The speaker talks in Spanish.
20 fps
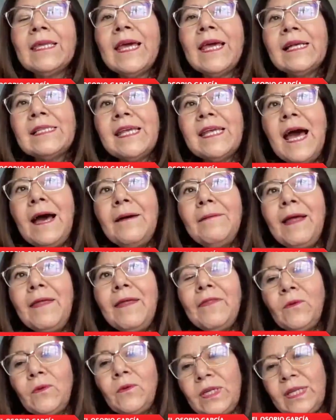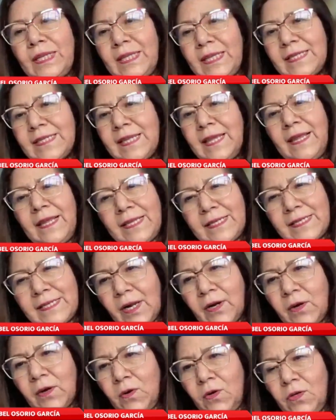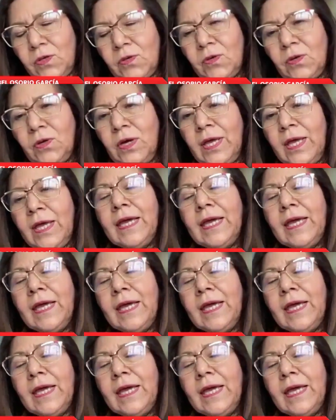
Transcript: ya se habla de un índice de desarrollo.